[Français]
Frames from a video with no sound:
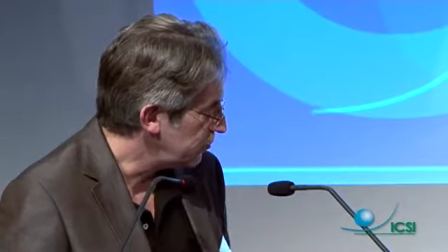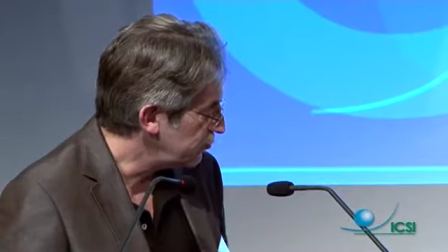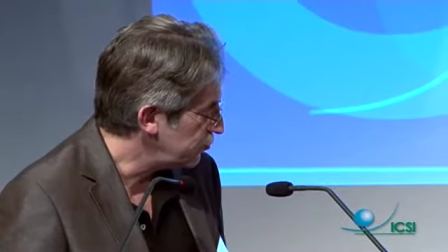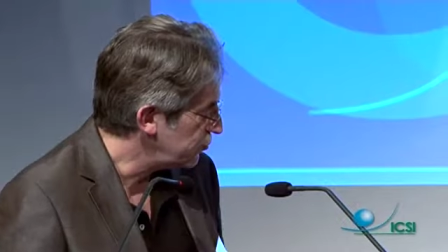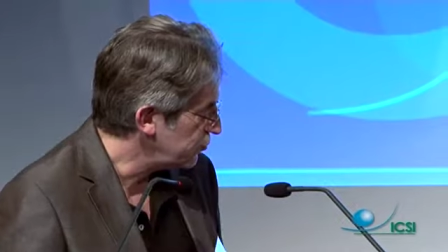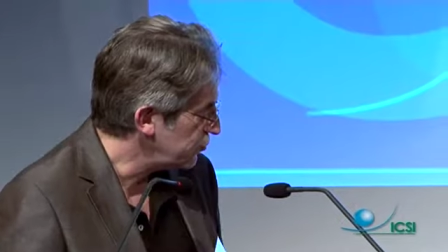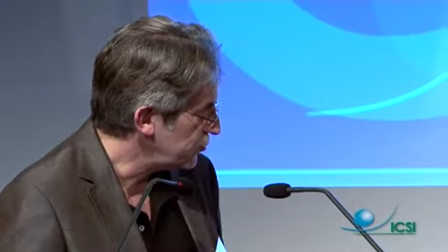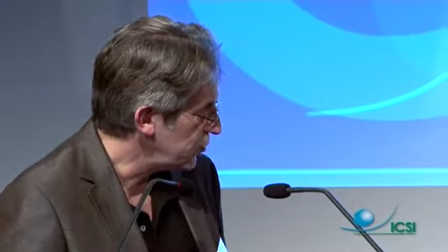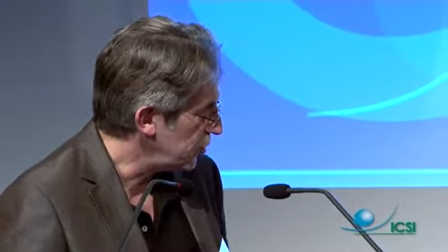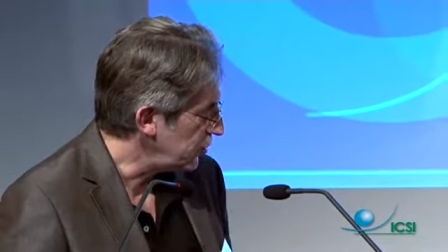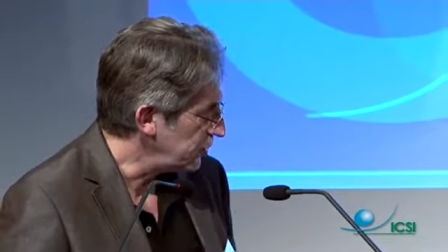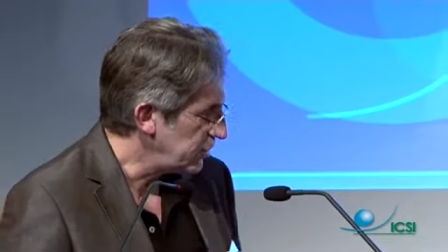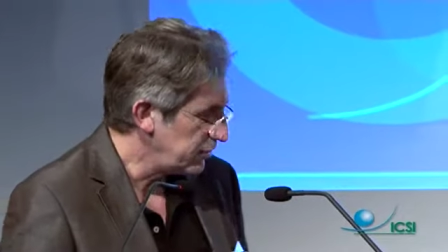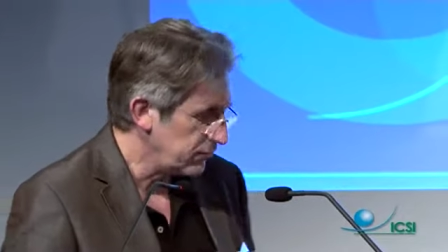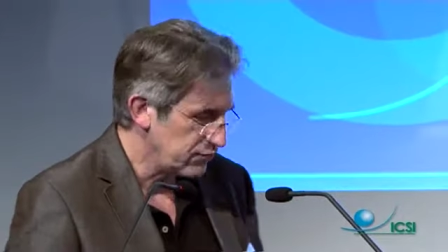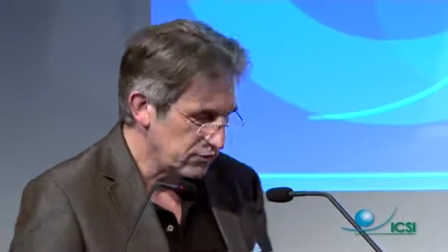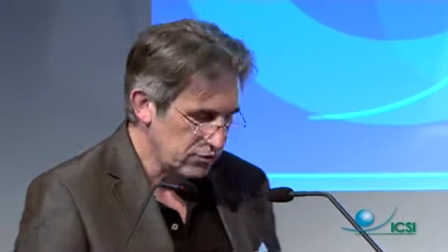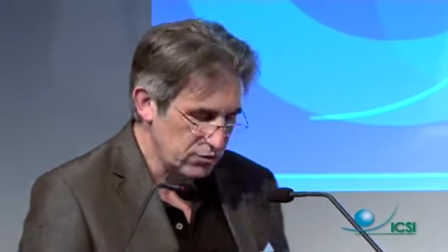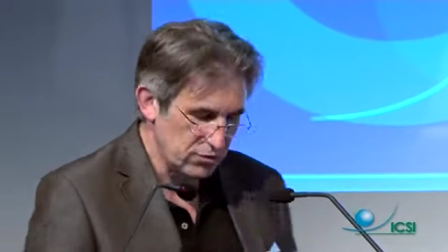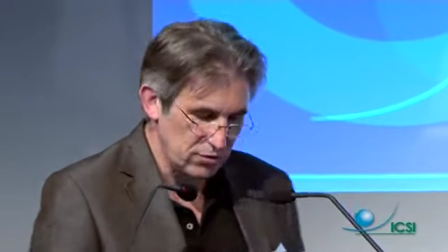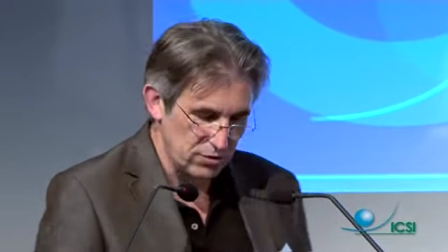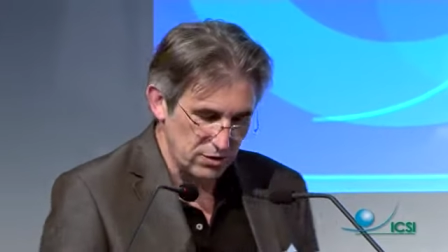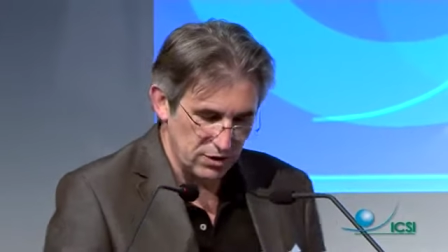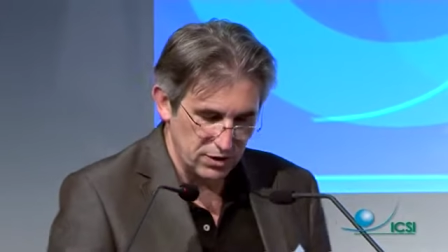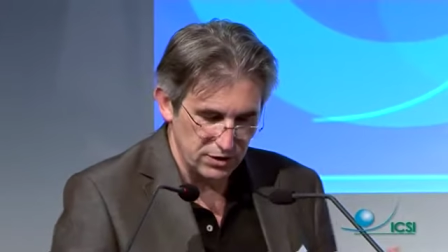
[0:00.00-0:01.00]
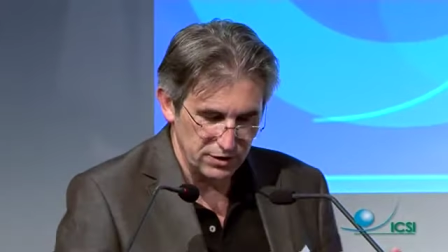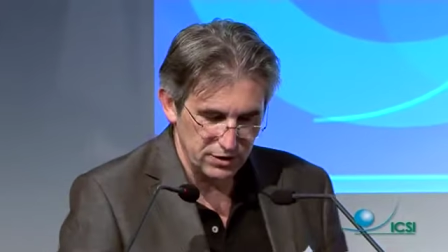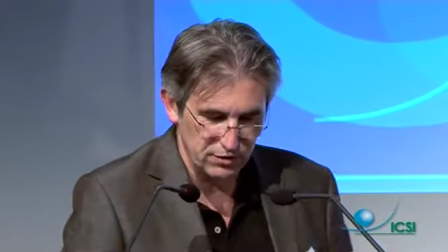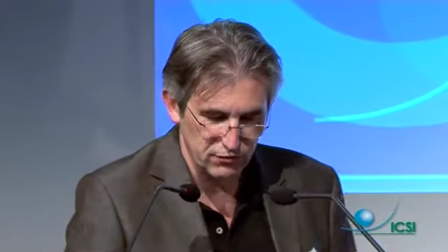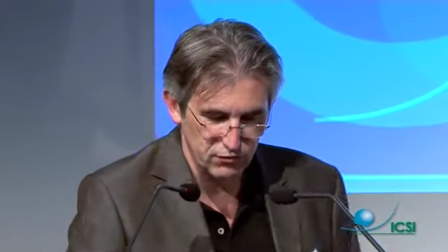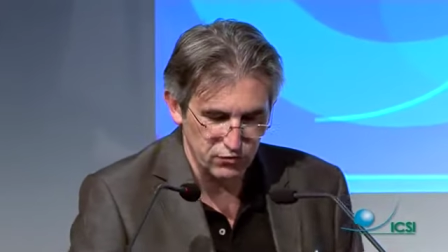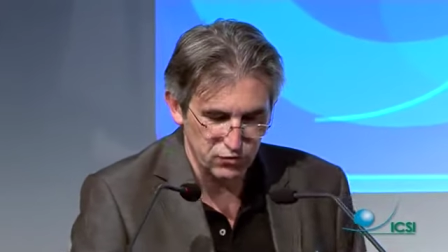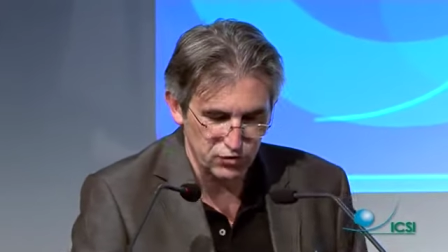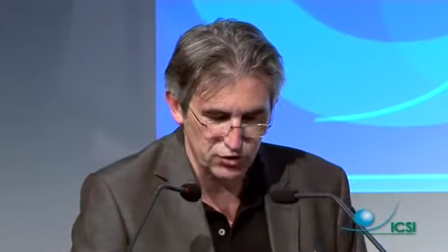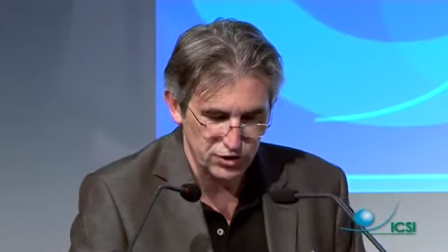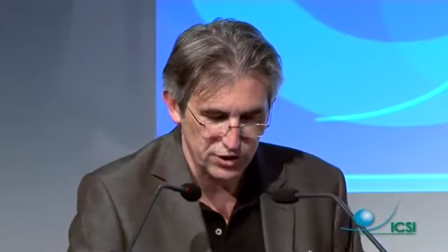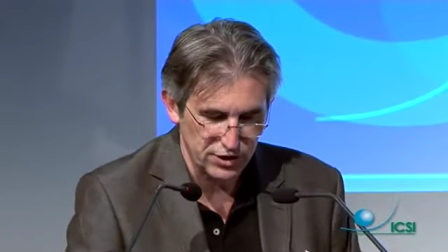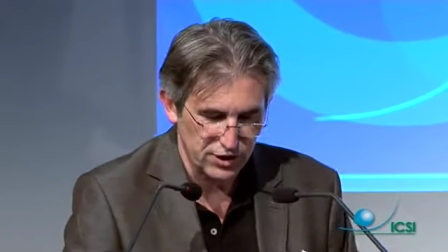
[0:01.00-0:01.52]
à plusieurs niveaux, hein,
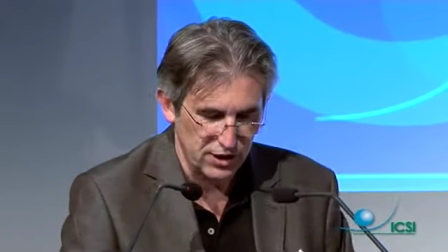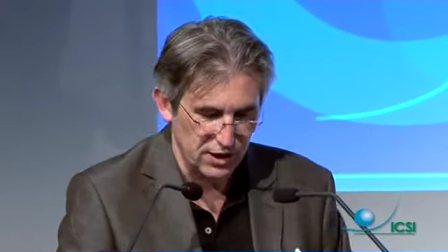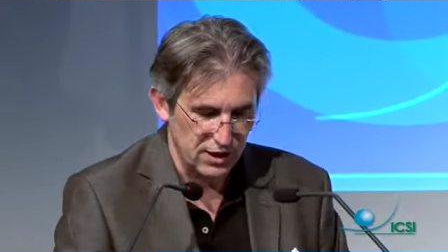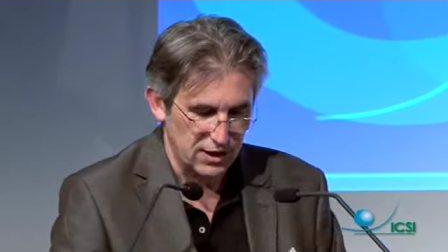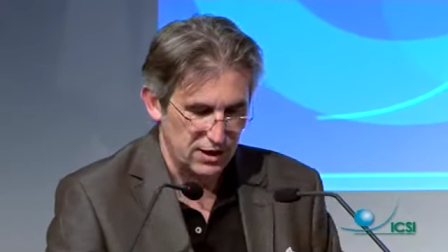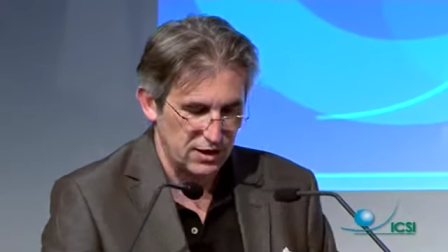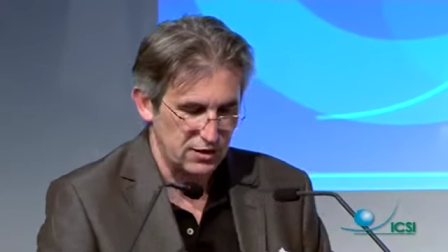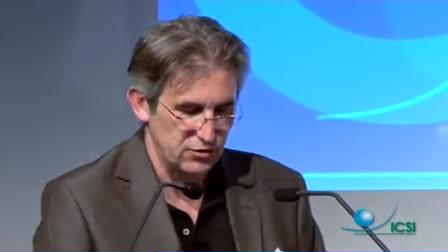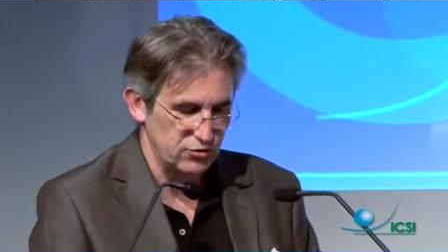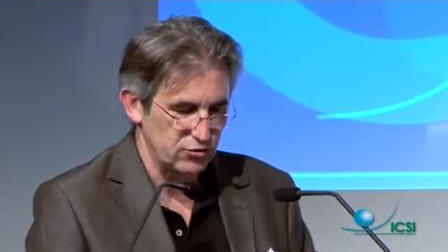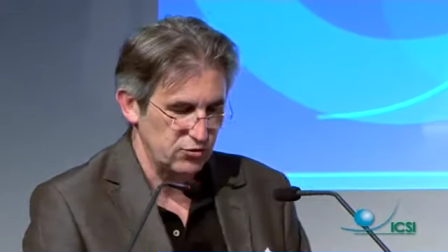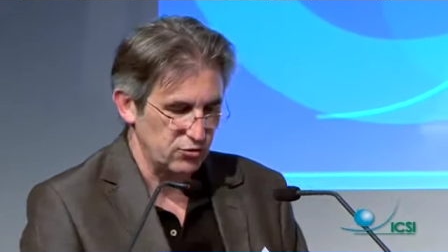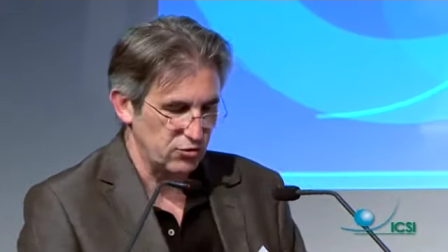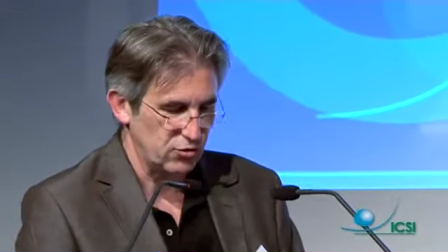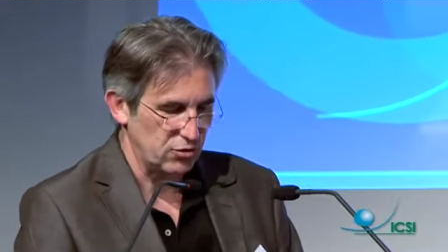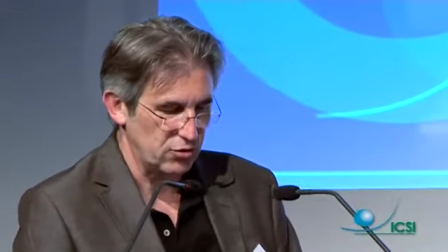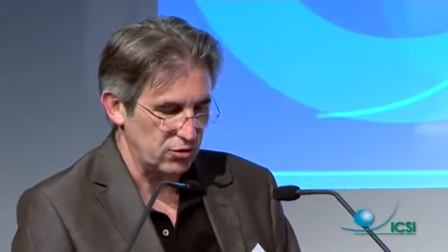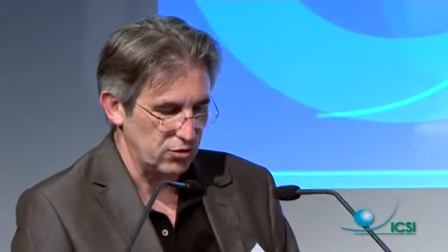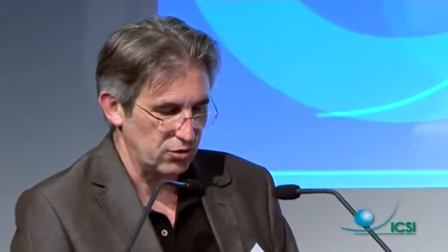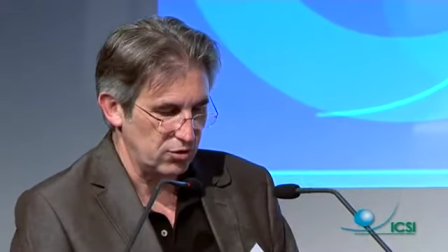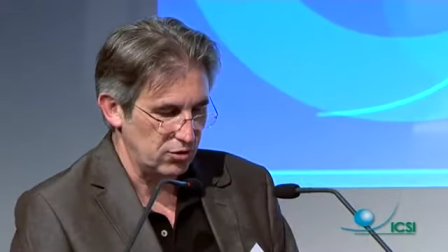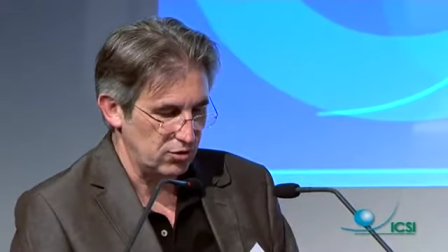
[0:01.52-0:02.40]
niveau général sur